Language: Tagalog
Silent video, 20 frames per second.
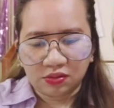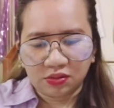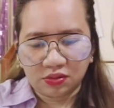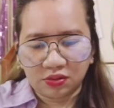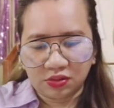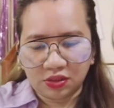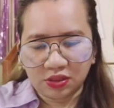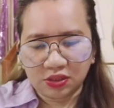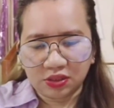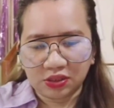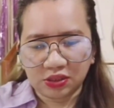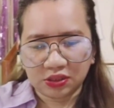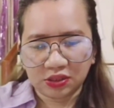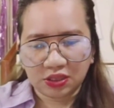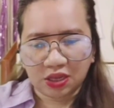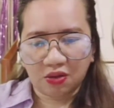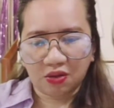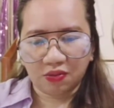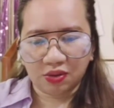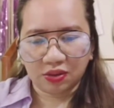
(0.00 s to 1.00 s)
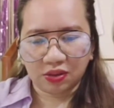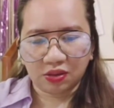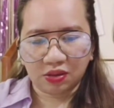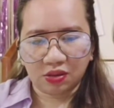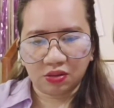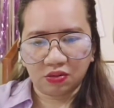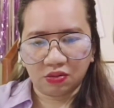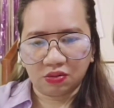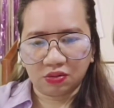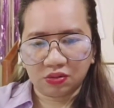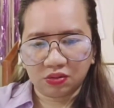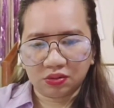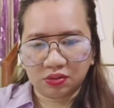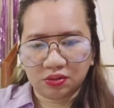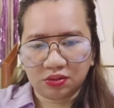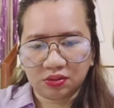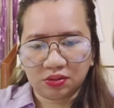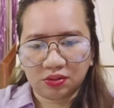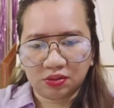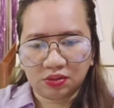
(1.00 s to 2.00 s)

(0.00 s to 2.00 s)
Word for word: So, this is how it looks.